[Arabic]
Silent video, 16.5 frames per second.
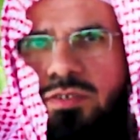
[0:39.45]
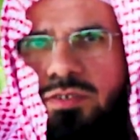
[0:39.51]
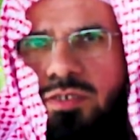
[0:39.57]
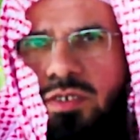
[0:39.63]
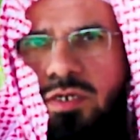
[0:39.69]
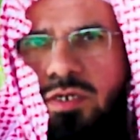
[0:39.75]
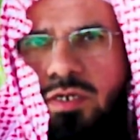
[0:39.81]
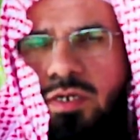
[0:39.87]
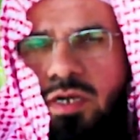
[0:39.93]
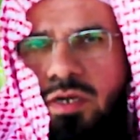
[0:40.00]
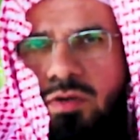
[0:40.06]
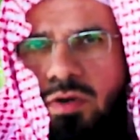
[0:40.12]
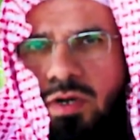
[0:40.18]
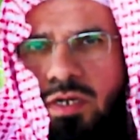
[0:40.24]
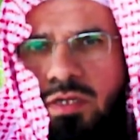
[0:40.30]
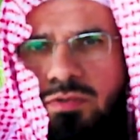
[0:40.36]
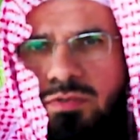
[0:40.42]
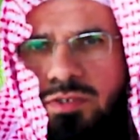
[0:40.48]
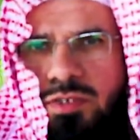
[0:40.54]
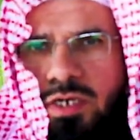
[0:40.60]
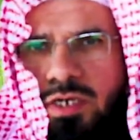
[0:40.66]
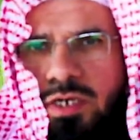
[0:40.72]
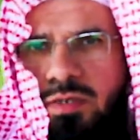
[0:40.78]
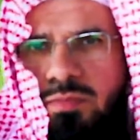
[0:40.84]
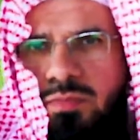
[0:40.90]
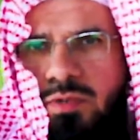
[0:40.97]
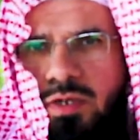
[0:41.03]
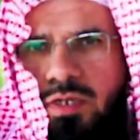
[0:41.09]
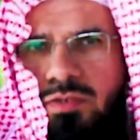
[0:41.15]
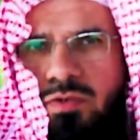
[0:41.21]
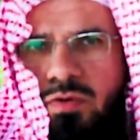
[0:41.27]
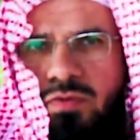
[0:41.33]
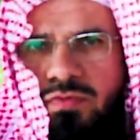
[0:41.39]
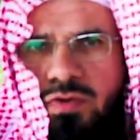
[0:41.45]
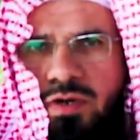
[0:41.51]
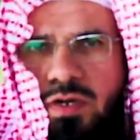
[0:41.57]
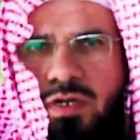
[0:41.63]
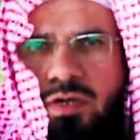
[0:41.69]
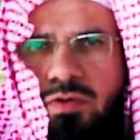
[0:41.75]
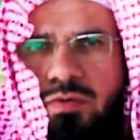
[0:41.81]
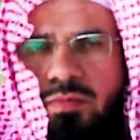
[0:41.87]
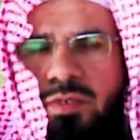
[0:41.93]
صلى الله عليه وسلم وقد غفر له